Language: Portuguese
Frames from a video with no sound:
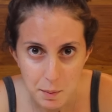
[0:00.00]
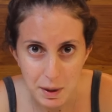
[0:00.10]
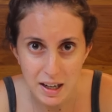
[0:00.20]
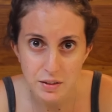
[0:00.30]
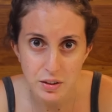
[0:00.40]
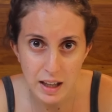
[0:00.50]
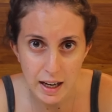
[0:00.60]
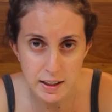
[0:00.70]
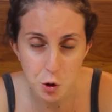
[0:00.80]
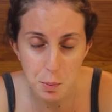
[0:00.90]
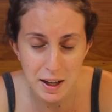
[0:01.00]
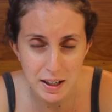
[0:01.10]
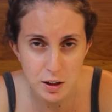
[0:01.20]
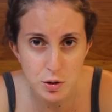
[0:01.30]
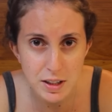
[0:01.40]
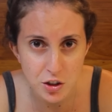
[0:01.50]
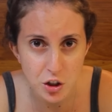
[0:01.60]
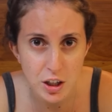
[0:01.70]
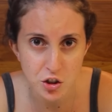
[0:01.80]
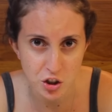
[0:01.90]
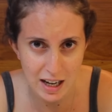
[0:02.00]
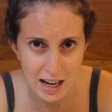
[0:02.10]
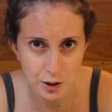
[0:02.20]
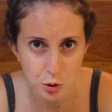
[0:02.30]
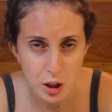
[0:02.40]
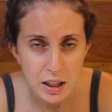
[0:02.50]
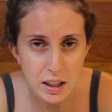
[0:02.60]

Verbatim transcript: para evitar que seu aparelho seja retirado